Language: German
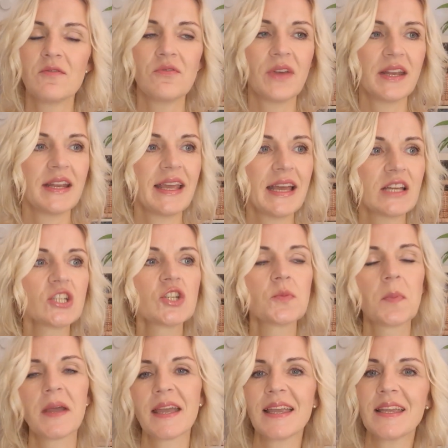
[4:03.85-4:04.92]
wenn er
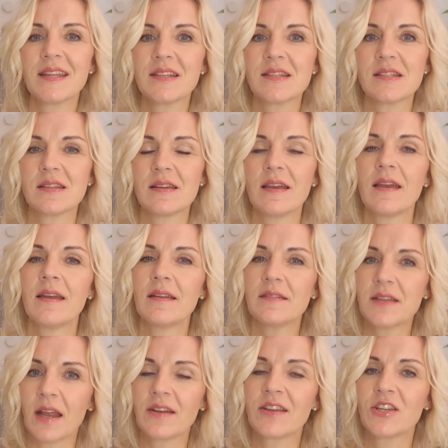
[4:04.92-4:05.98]
spricht,
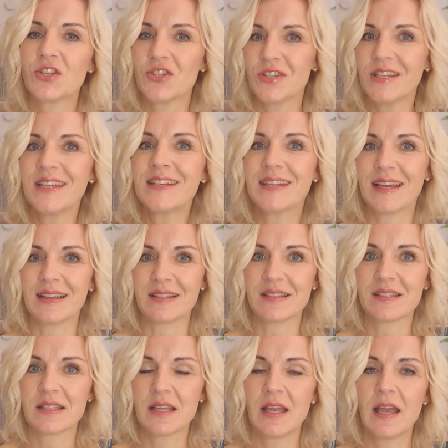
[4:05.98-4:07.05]
dann geschieht
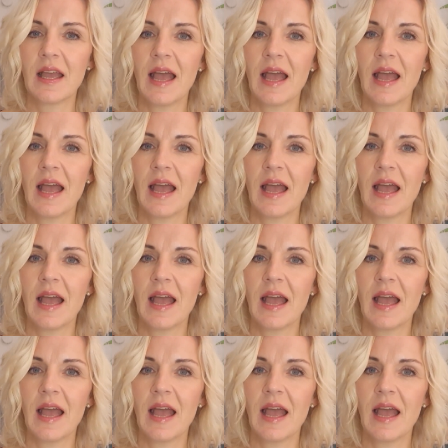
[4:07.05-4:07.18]
es.